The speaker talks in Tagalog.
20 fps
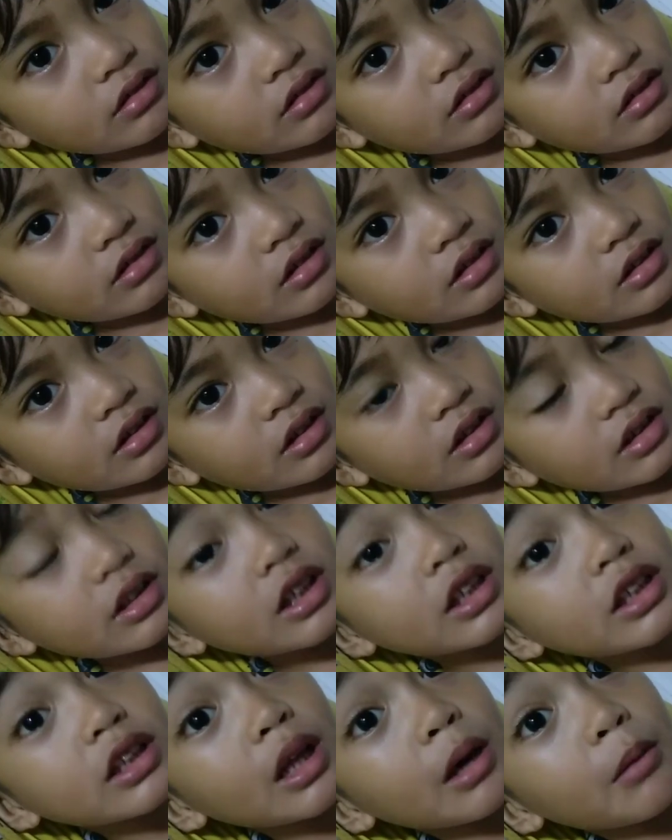
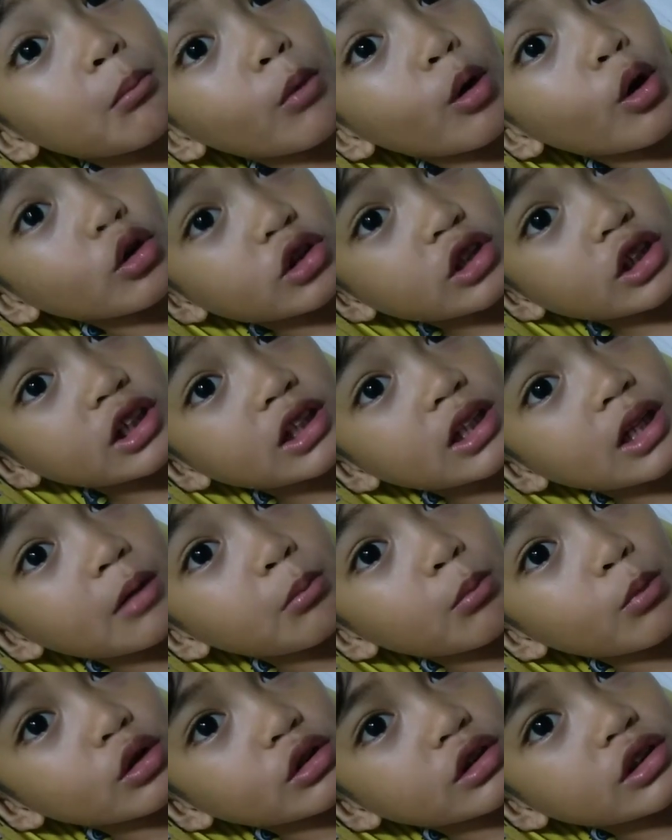Hmm, okay. Tingnan mo,
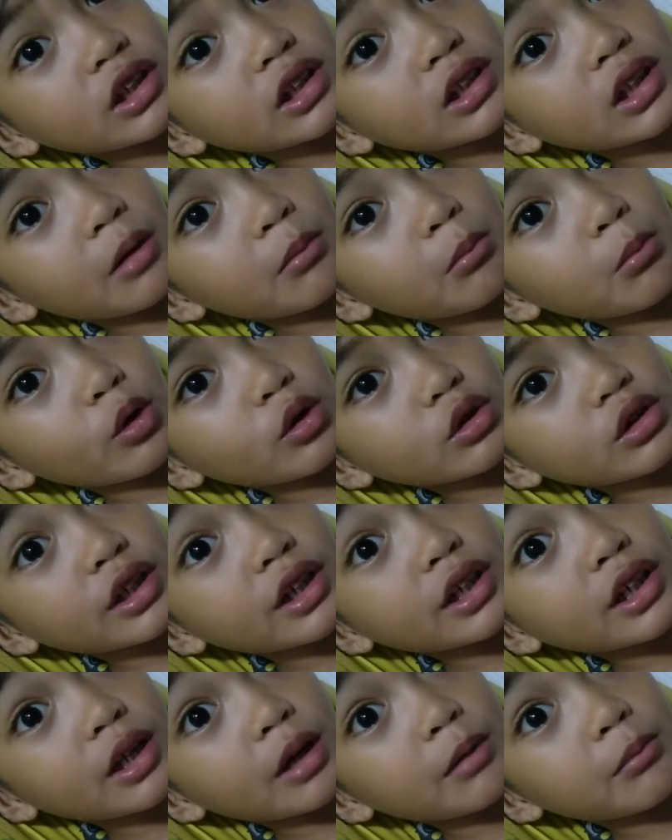tingnan mo, tingnan mo,
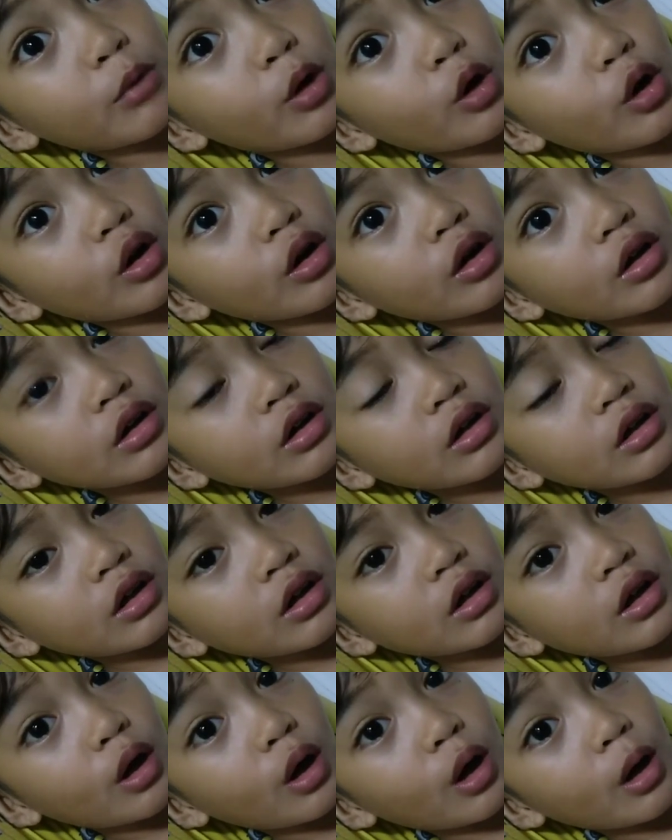tingnan mo. Tingnan mo
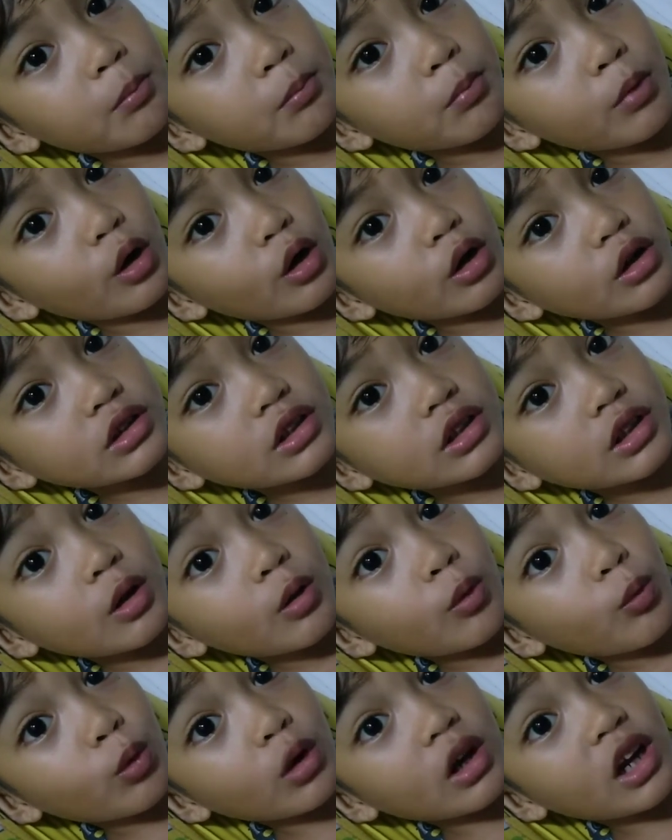po. Opo.
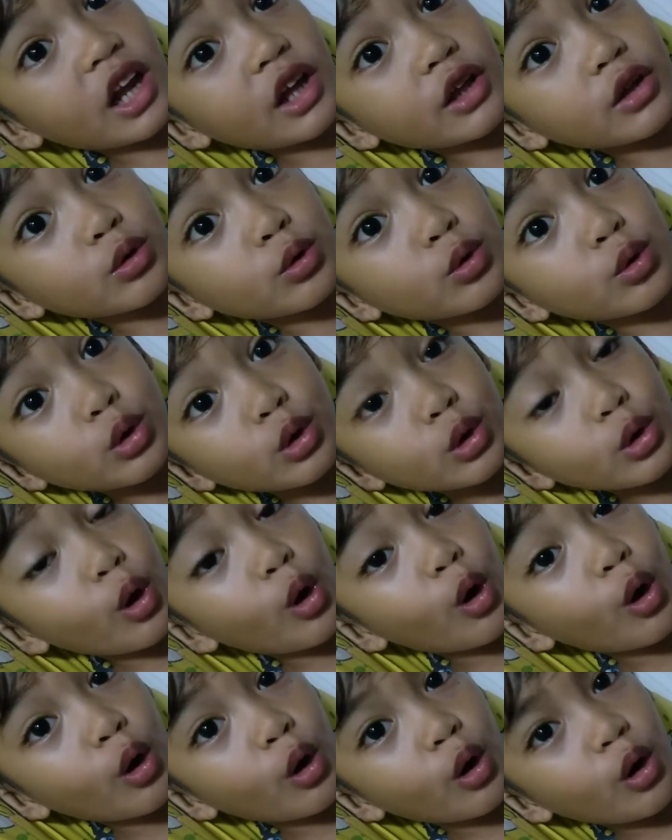Wala yung
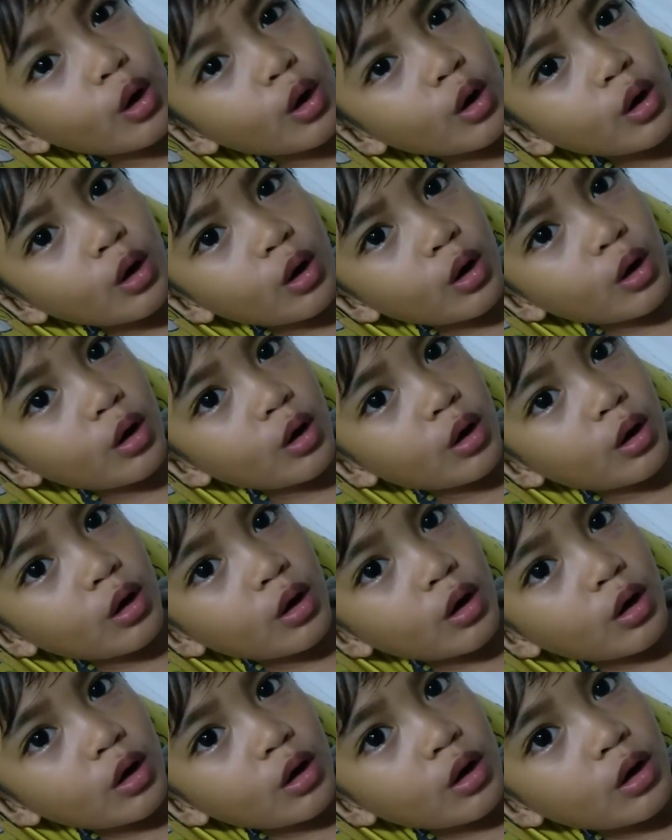gulong.
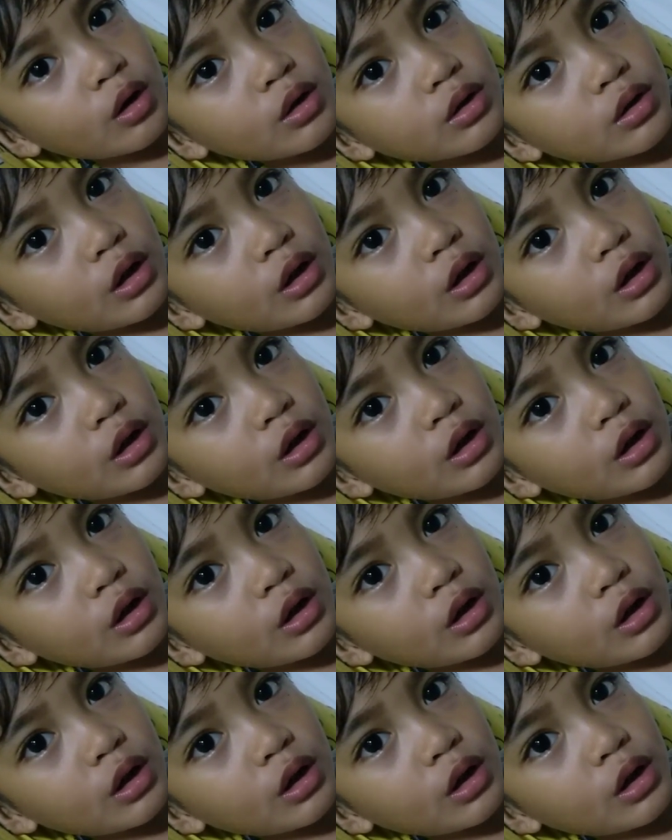Tapos?